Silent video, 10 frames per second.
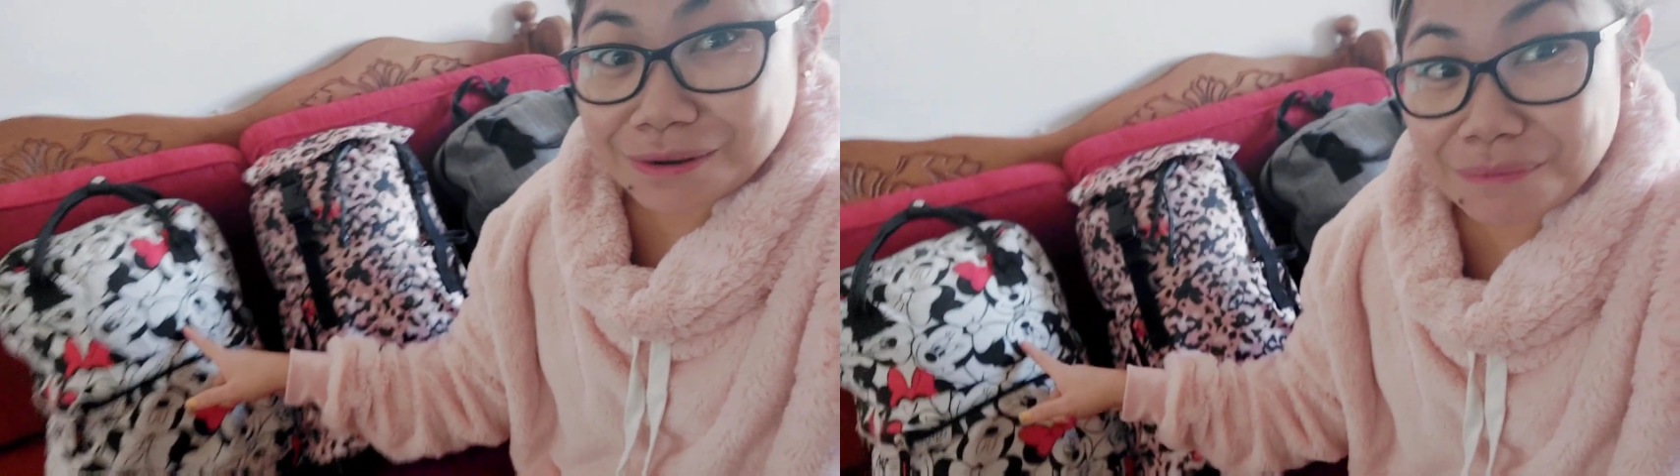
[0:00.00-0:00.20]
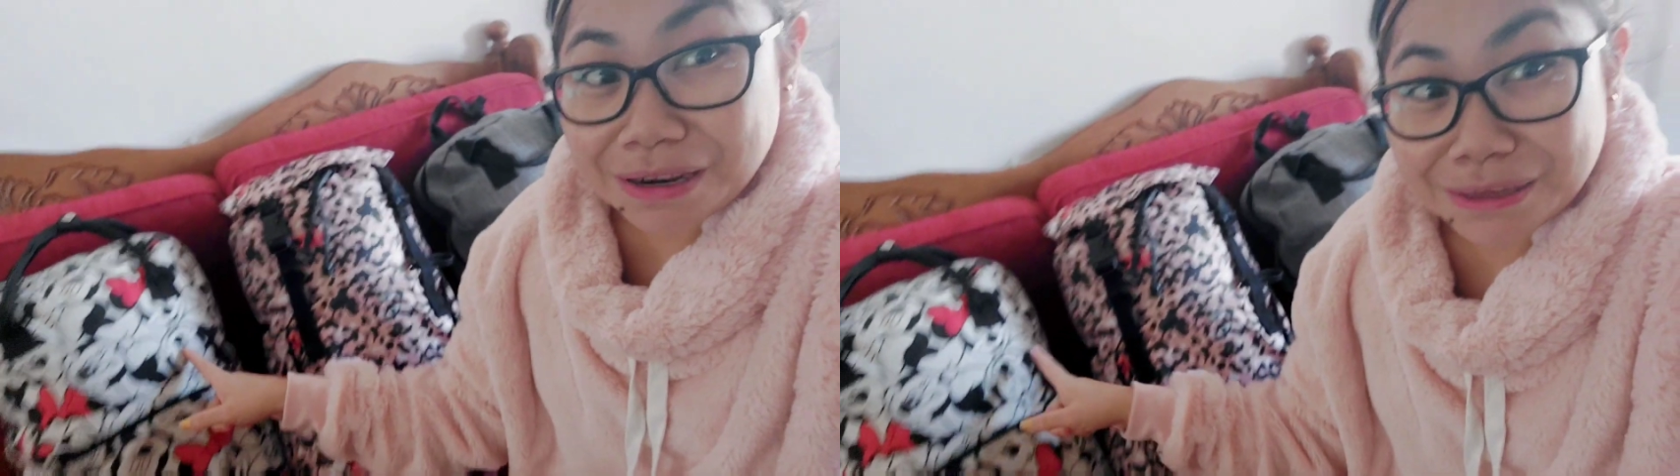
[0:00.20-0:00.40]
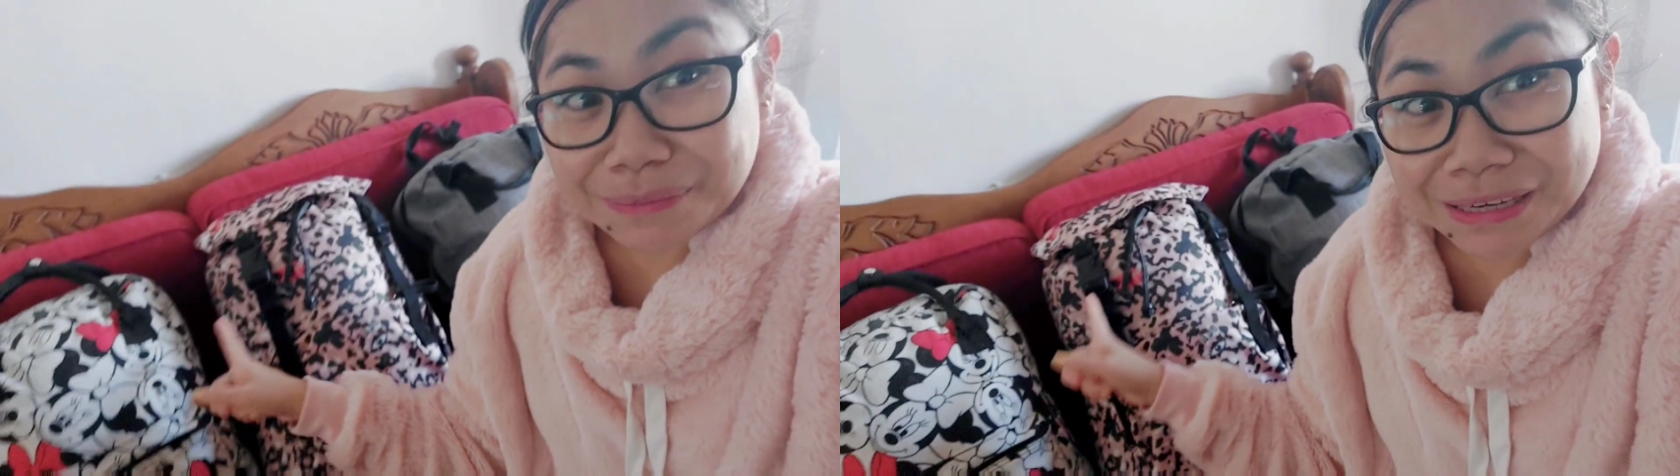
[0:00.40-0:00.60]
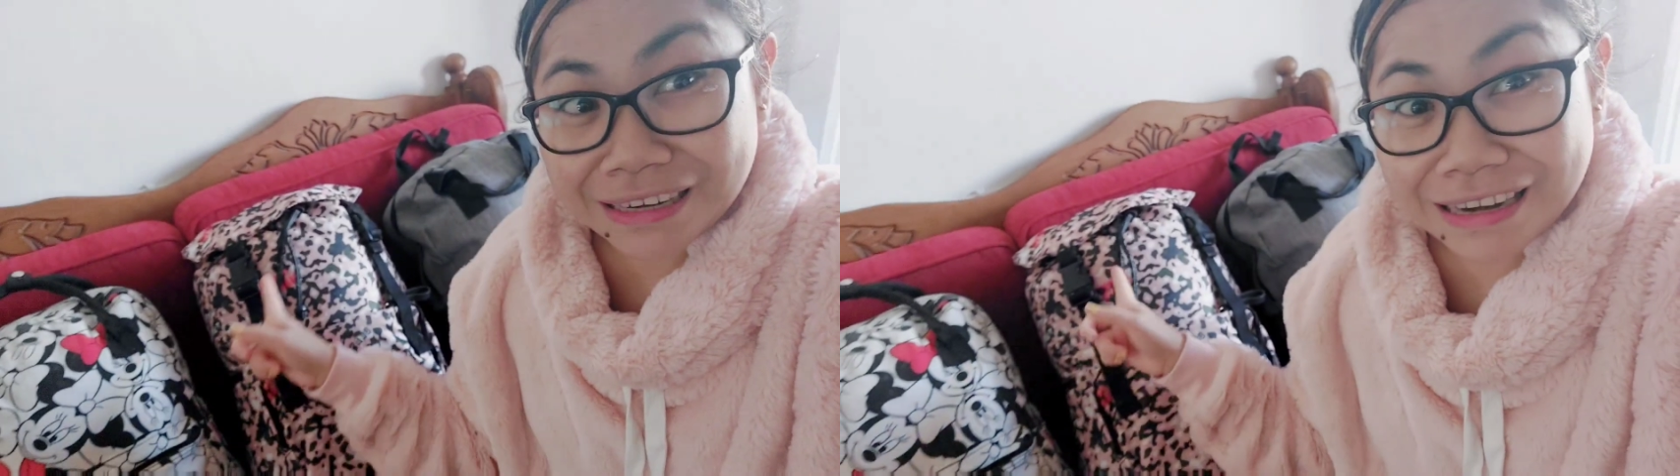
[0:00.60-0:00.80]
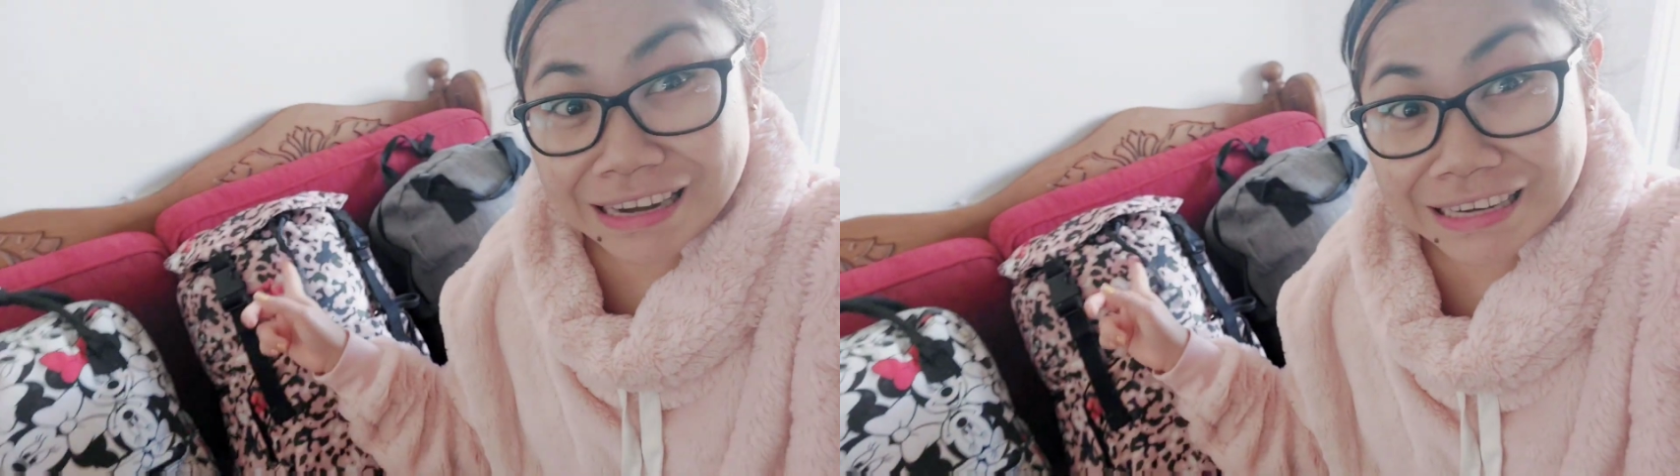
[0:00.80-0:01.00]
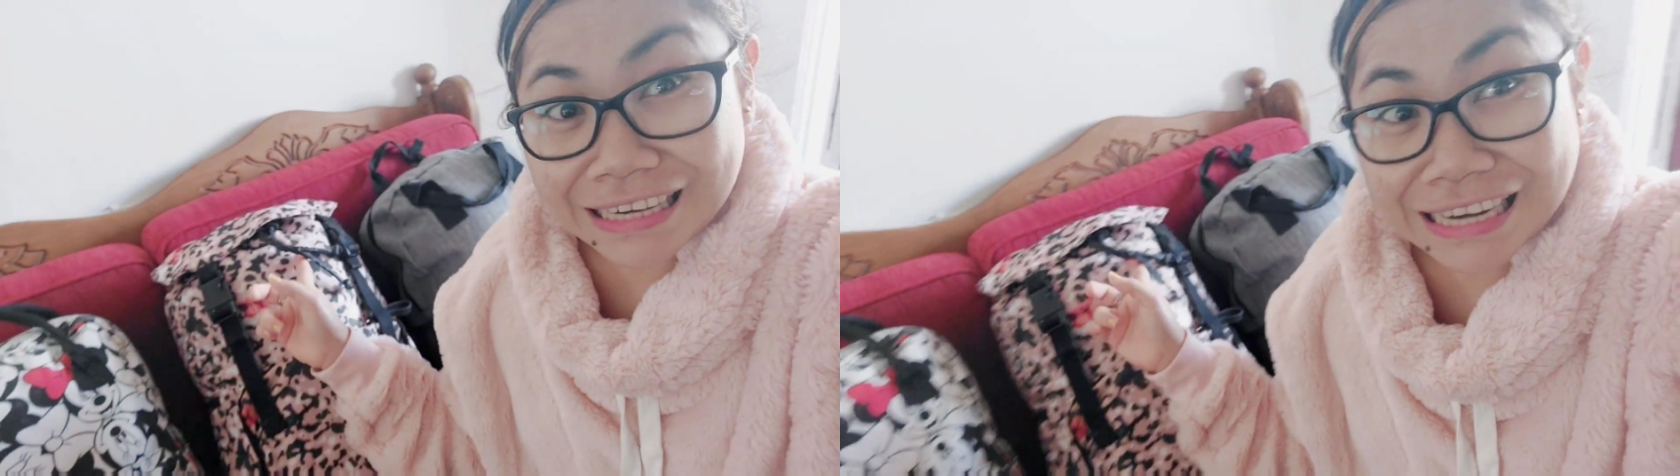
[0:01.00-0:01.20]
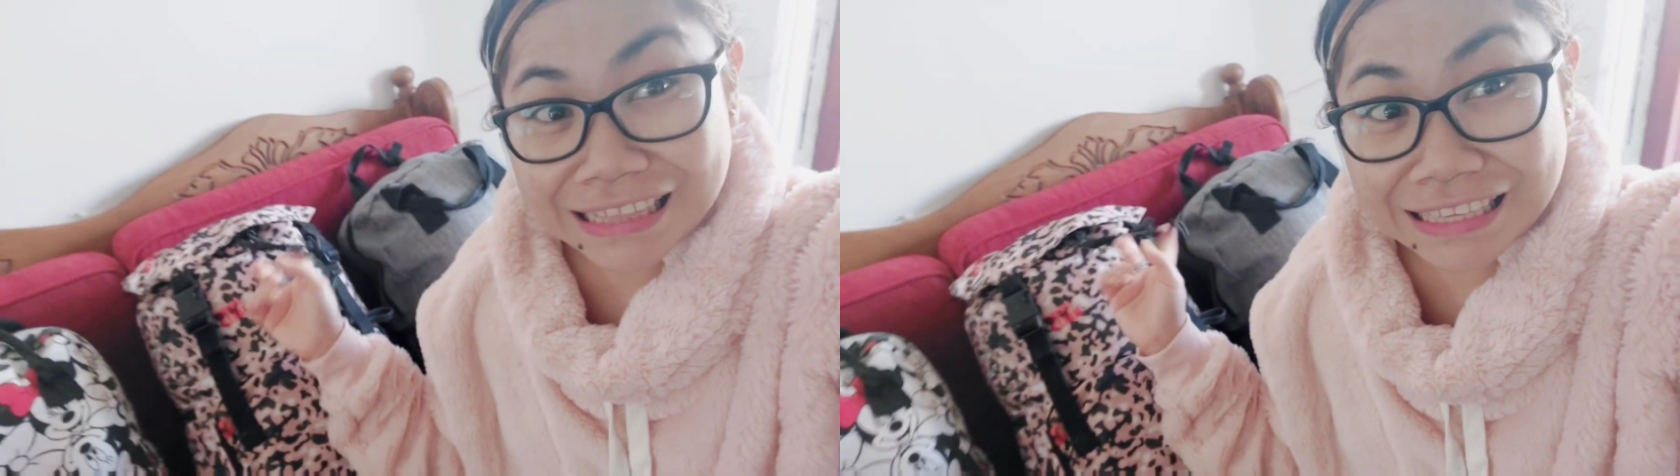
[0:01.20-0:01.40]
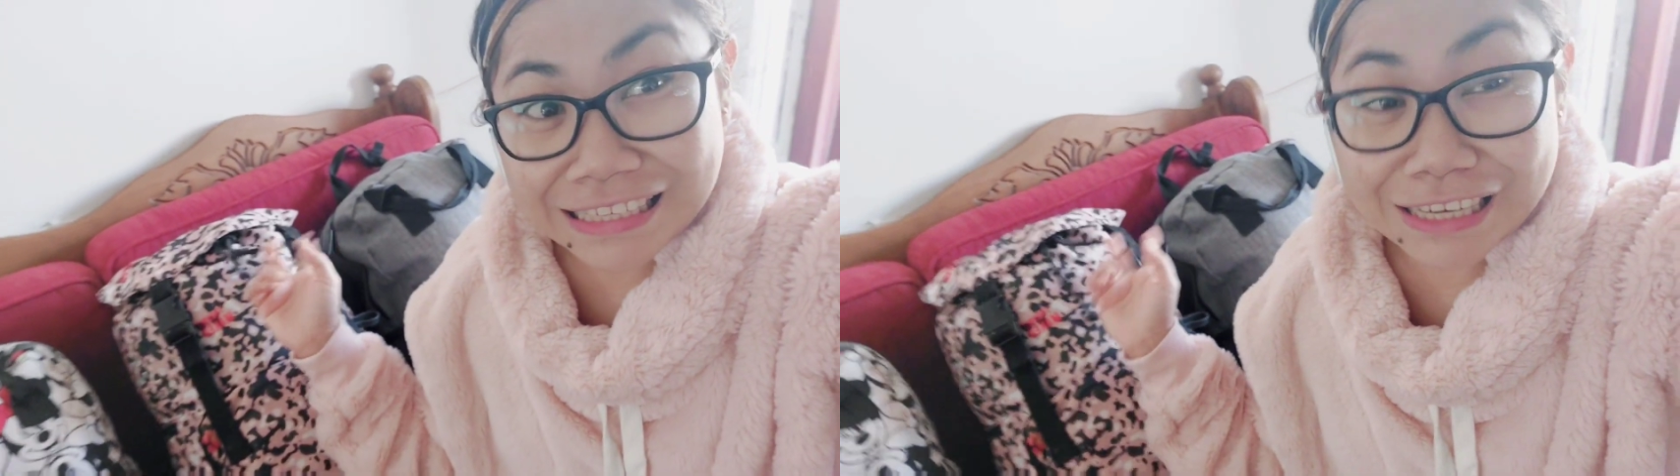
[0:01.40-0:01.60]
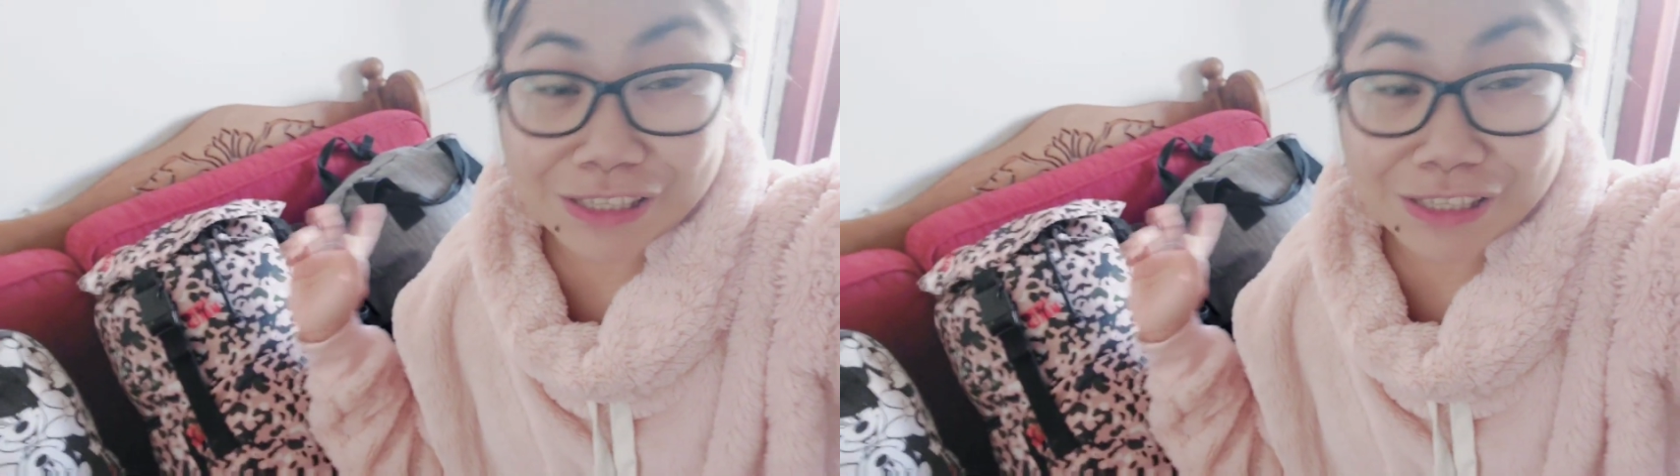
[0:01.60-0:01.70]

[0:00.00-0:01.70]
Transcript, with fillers: ng bag na pinaglalagyan natin yan.